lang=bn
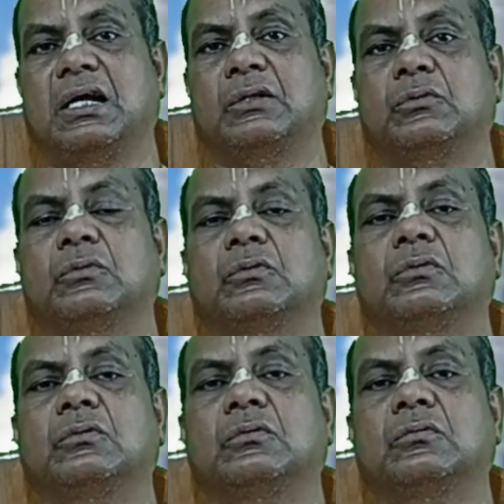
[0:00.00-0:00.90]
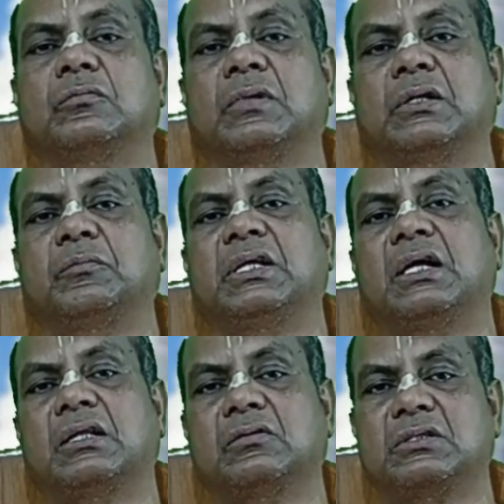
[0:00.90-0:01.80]
এত মানে
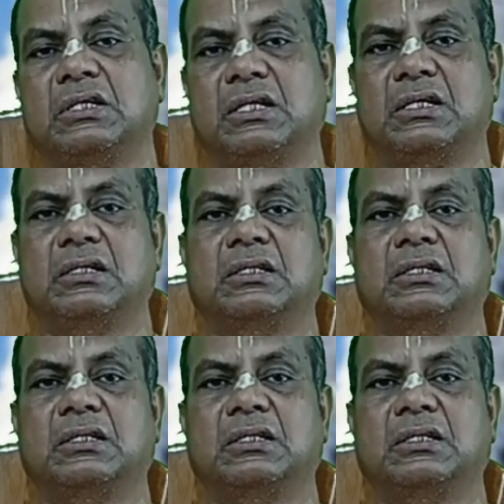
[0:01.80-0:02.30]
বিখ্যাত ছিলেন